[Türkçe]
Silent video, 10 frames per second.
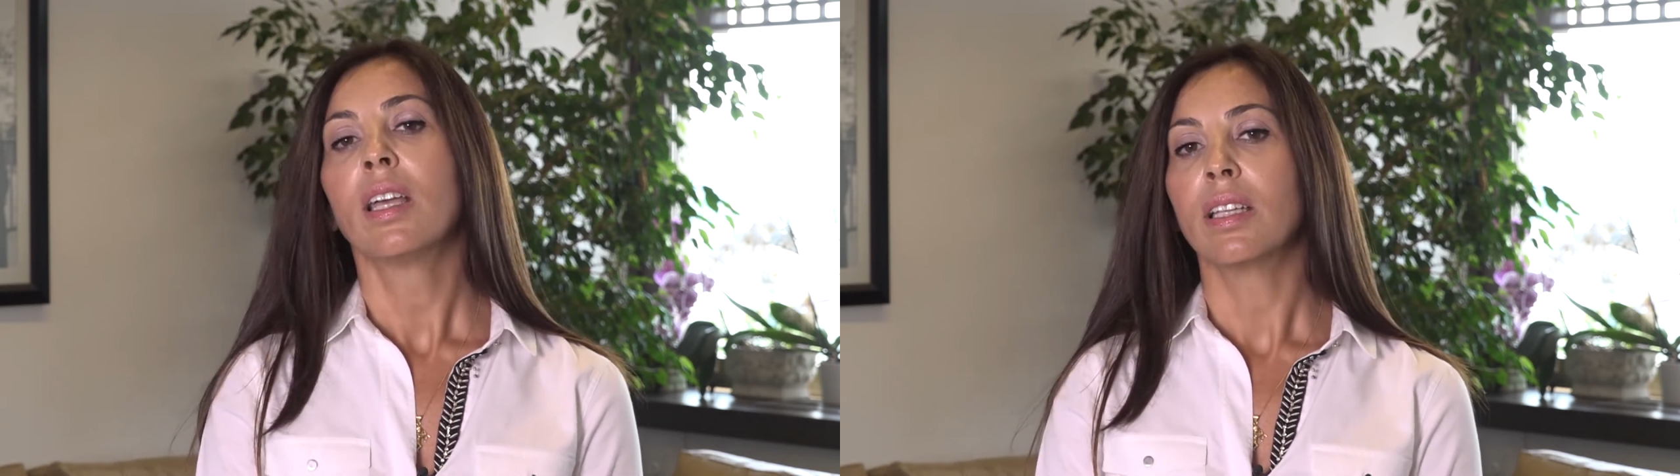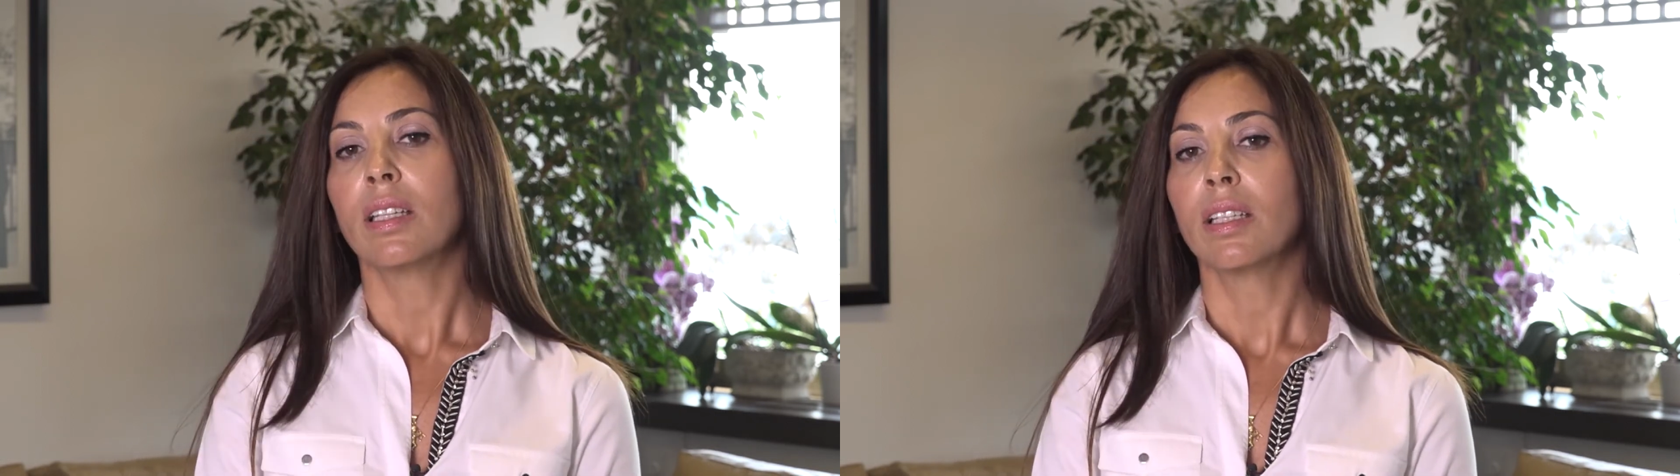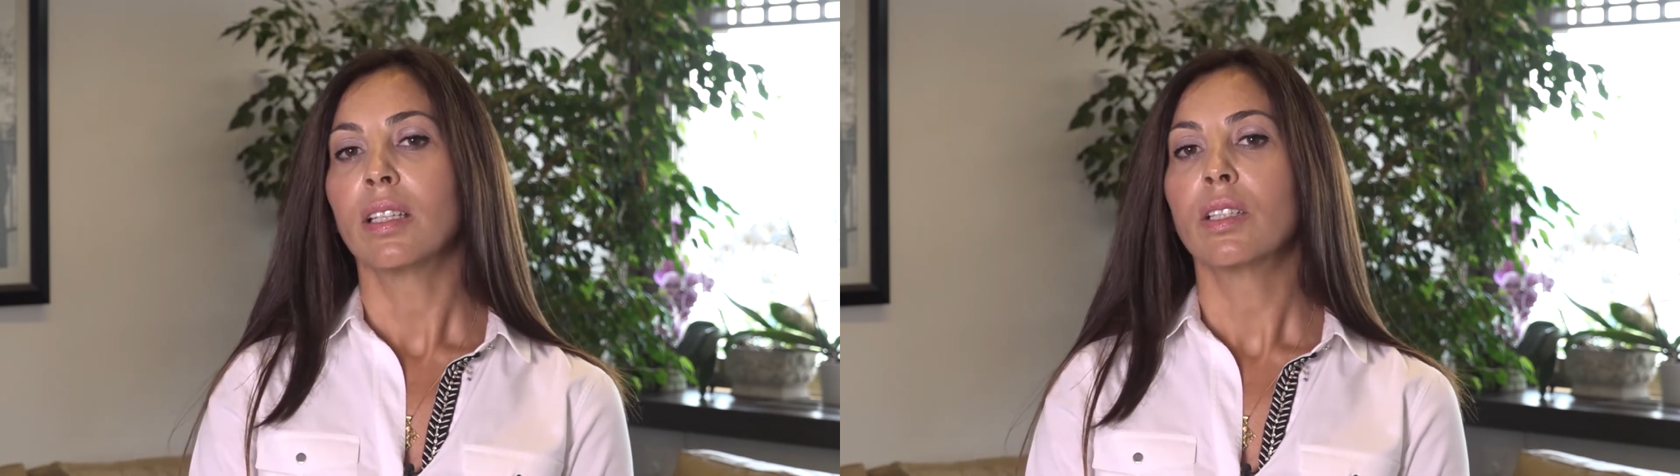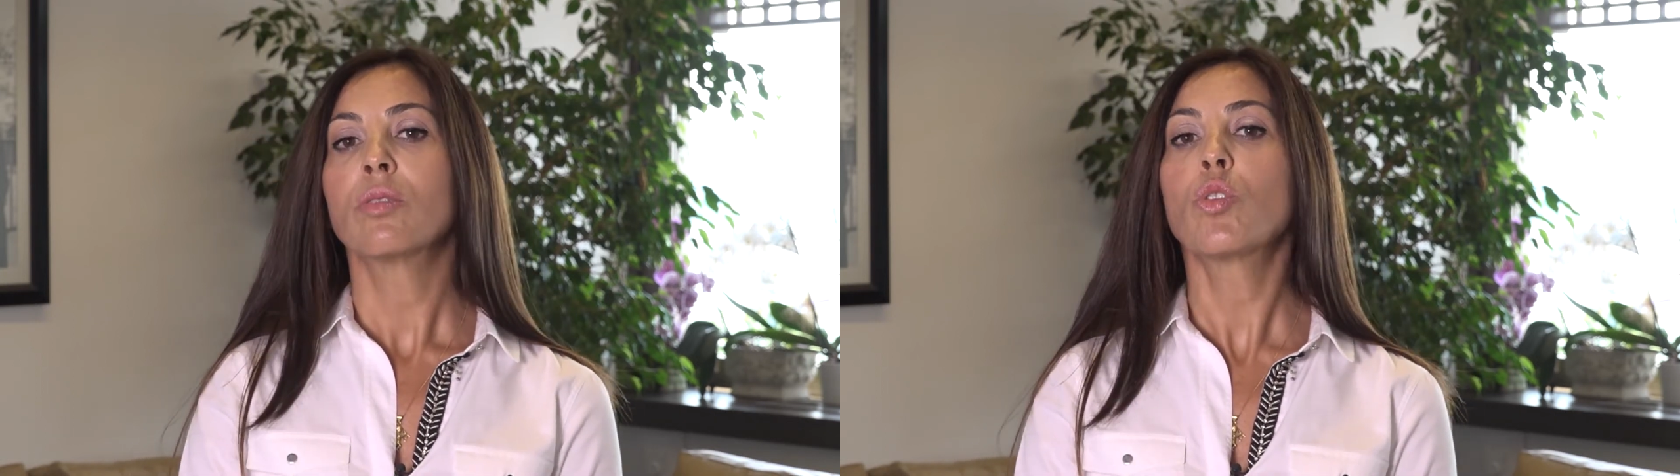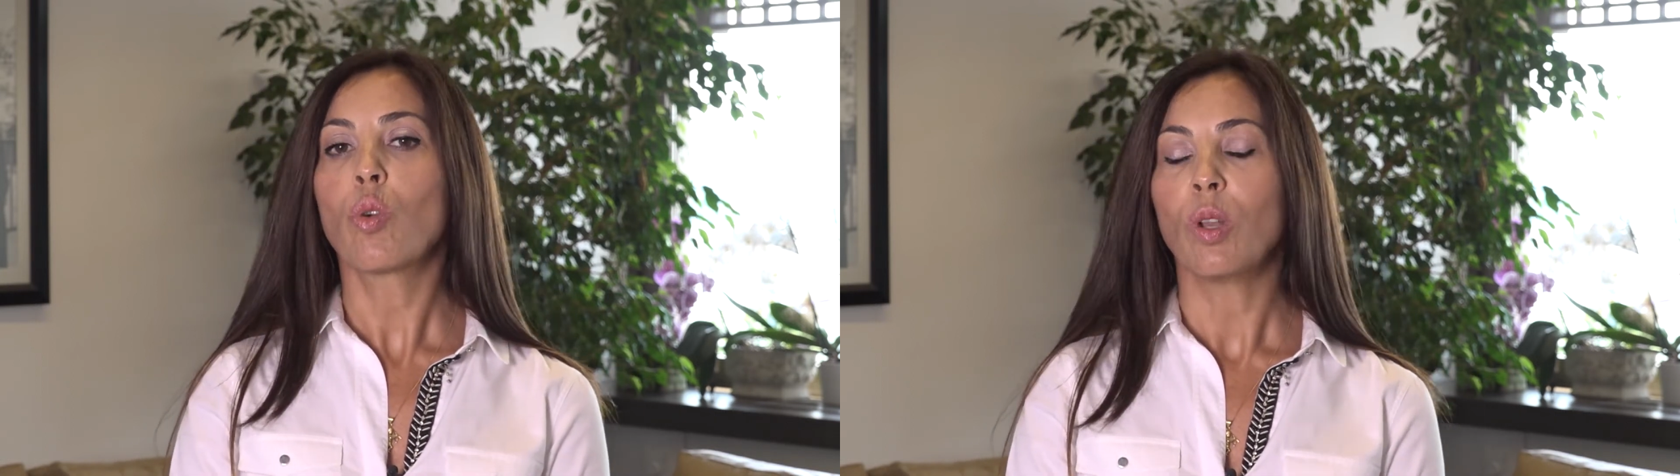
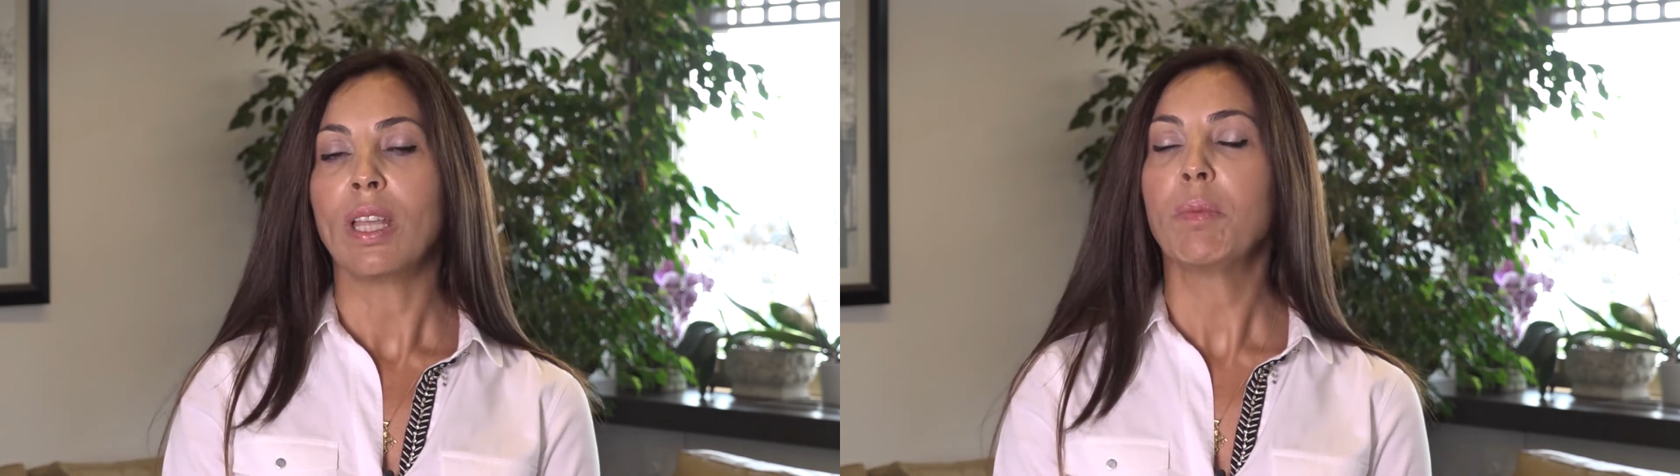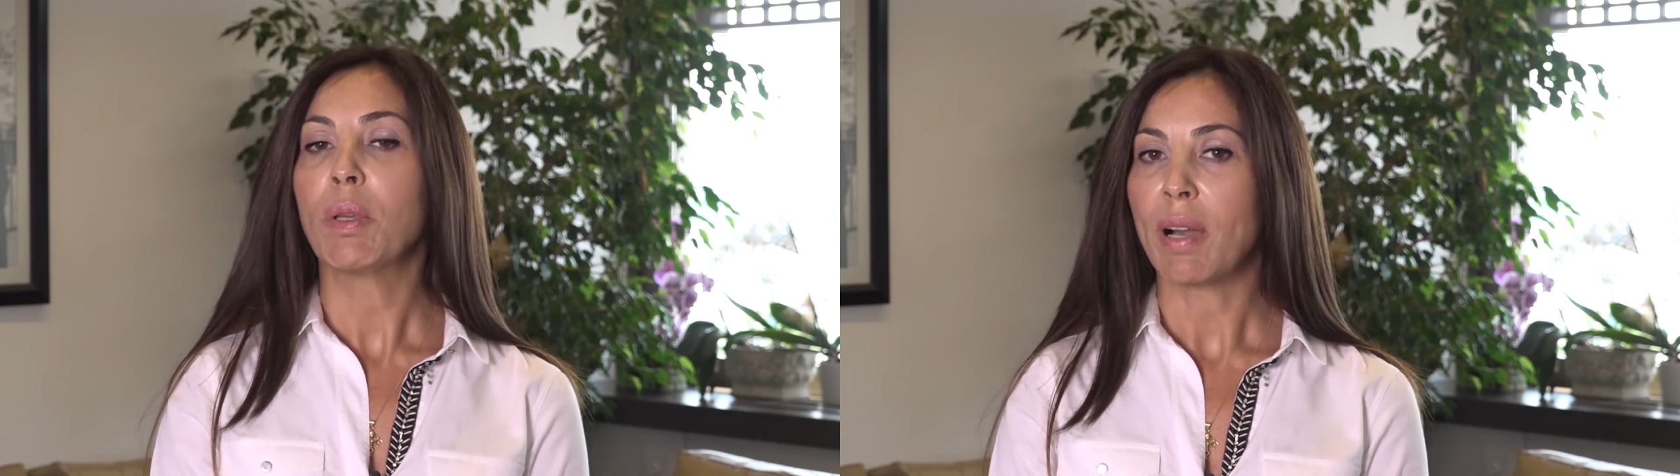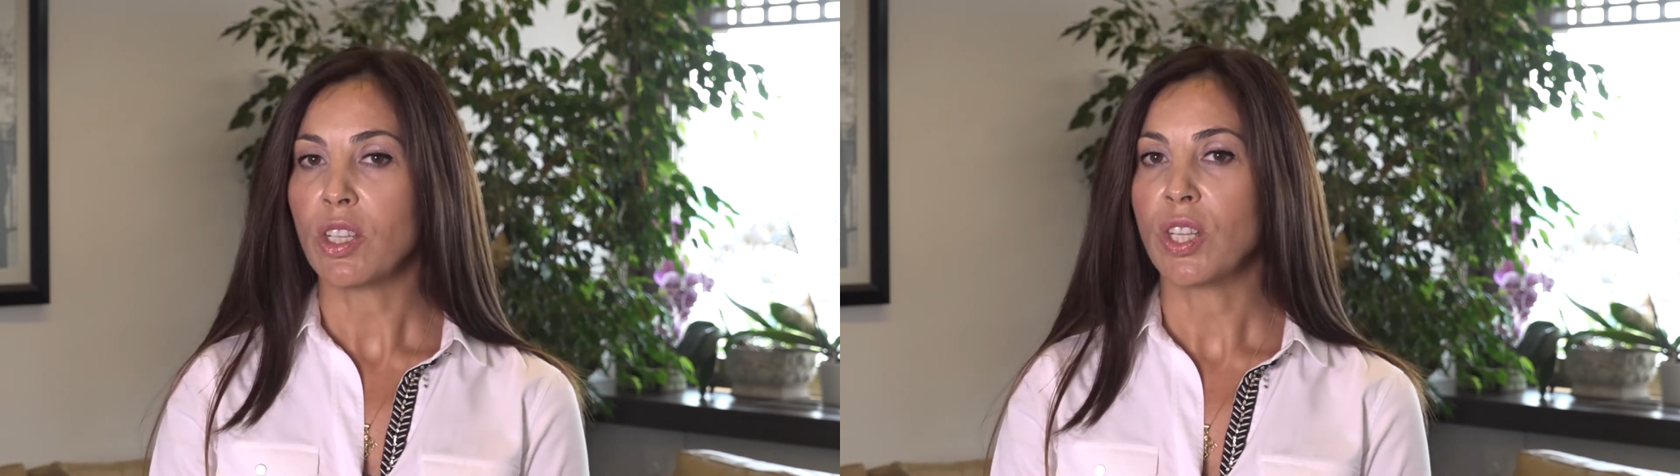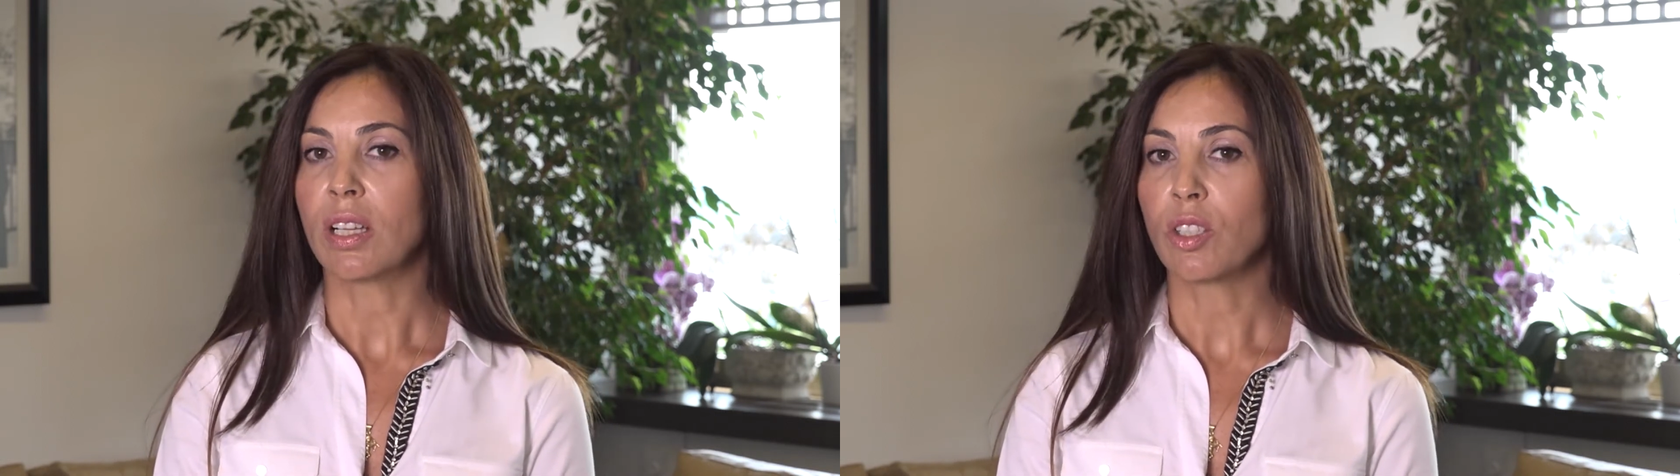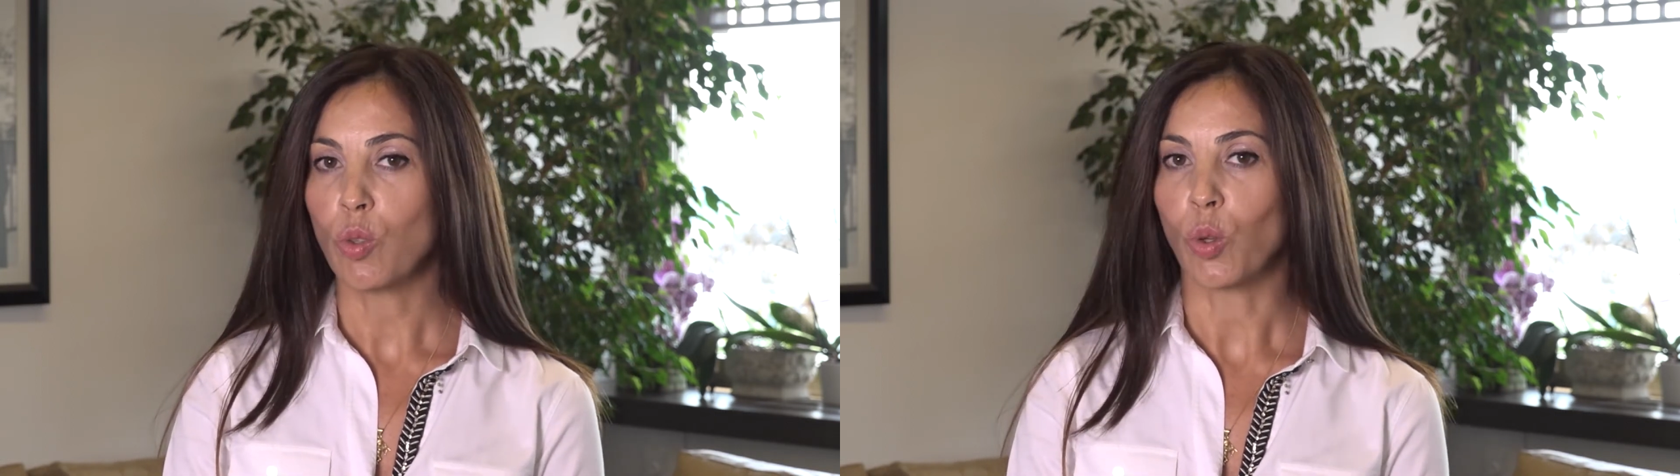e, çok önemli bir başlangıç